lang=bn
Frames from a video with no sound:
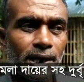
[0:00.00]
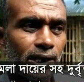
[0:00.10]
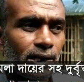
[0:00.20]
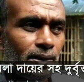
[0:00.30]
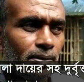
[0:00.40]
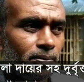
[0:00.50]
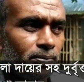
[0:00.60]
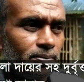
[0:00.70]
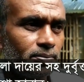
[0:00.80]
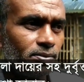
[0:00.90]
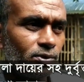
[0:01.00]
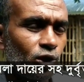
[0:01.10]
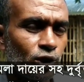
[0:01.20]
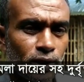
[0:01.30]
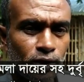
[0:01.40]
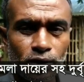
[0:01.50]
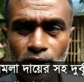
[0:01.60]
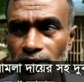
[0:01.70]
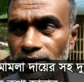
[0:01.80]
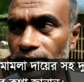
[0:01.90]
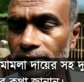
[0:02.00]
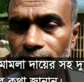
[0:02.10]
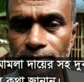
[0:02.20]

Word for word: এখানে দশ বারো ঘর আছে